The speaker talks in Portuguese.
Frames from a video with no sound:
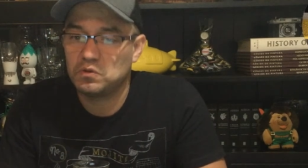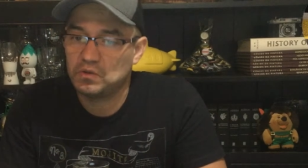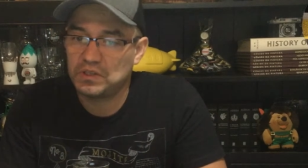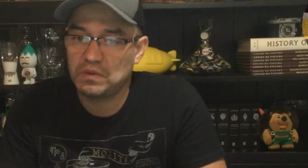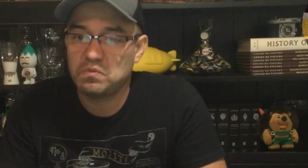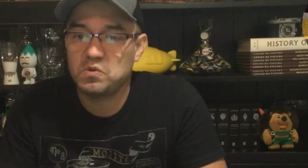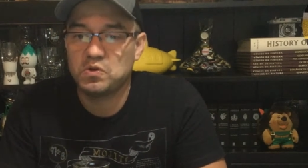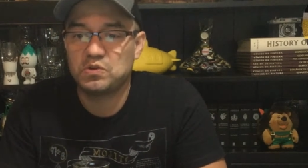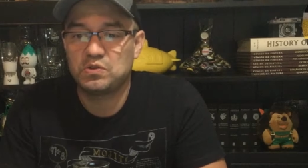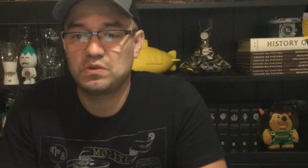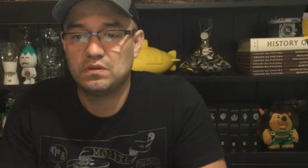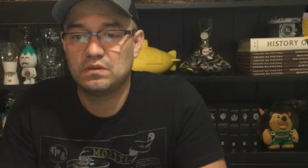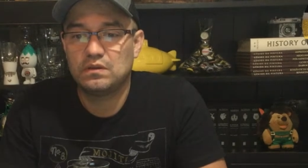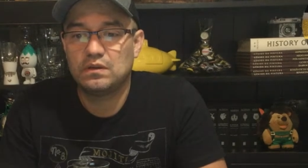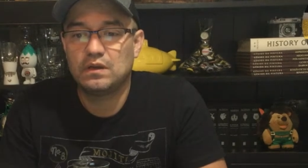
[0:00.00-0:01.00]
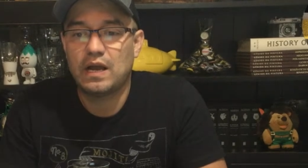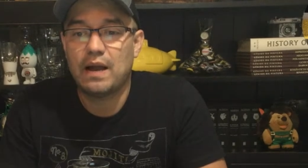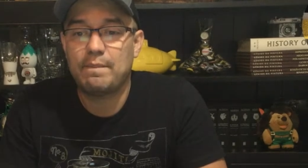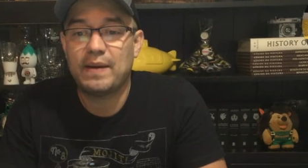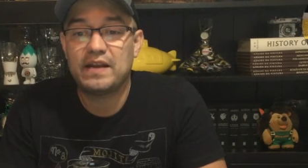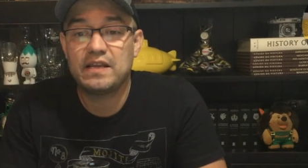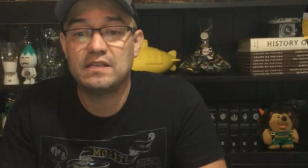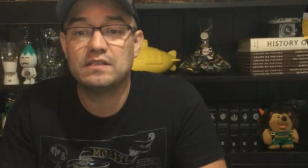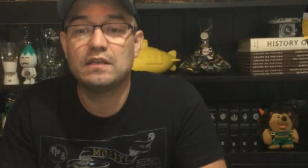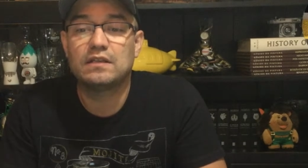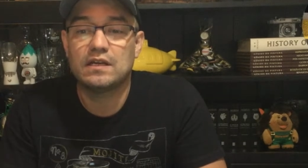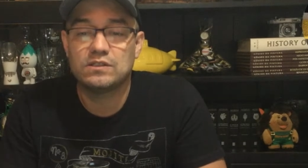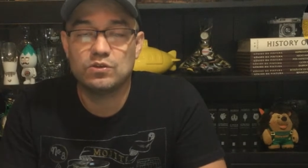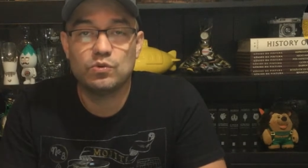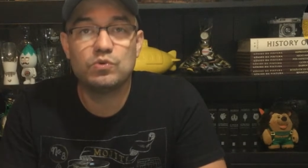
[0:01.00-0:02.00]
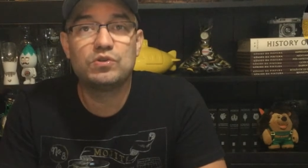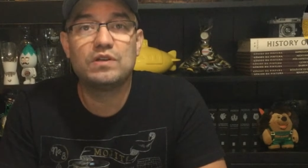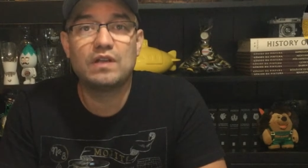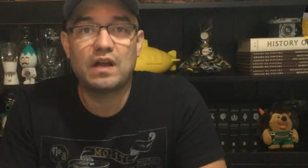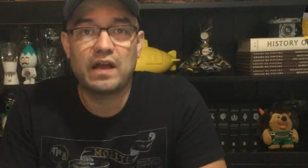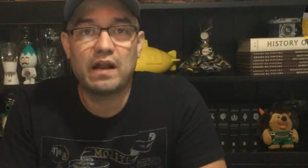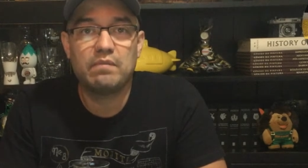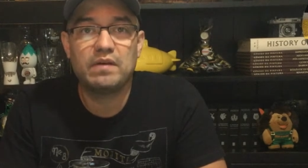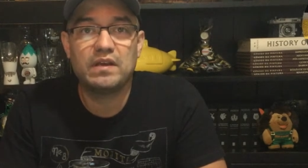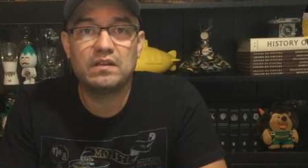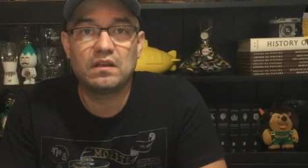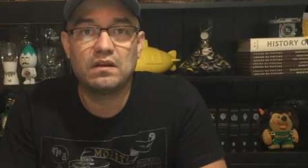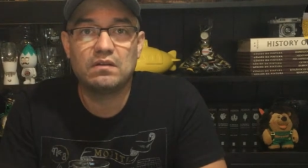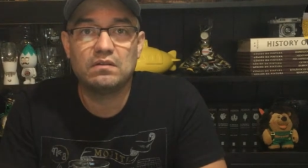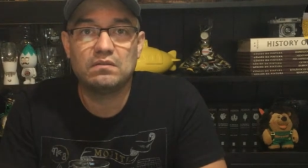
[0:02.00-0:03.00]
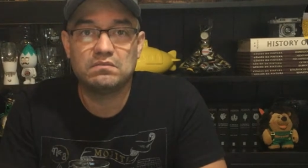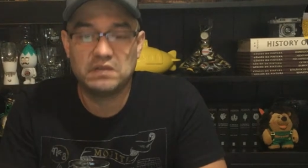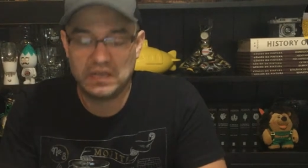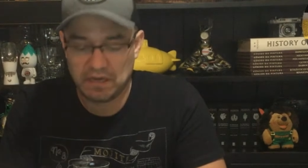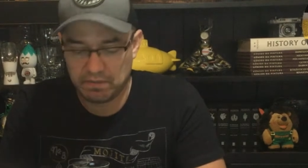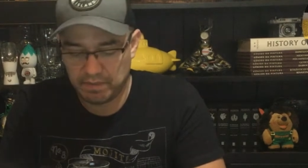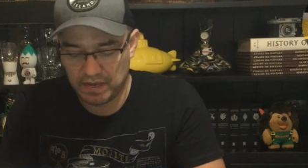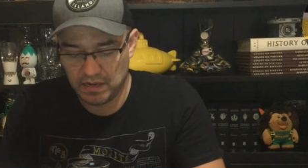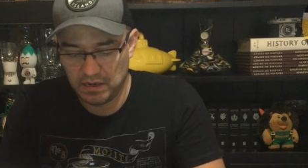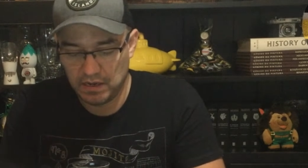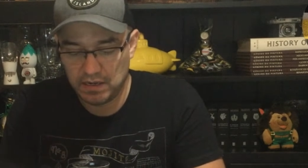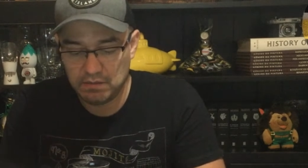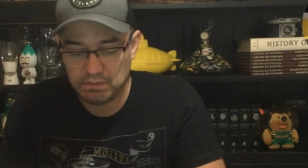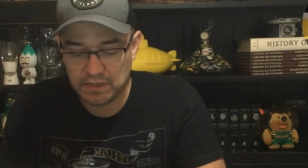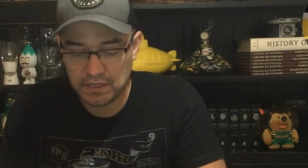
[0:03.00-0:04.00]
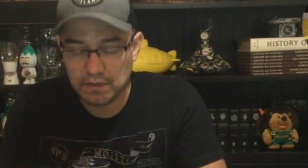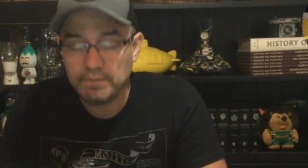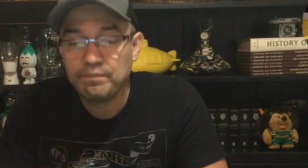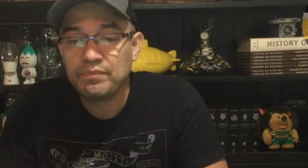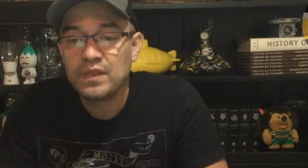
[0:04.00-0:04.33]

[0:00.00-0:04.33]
Gostei muito. A aparência é translúcida, realmente ela é bem límpida.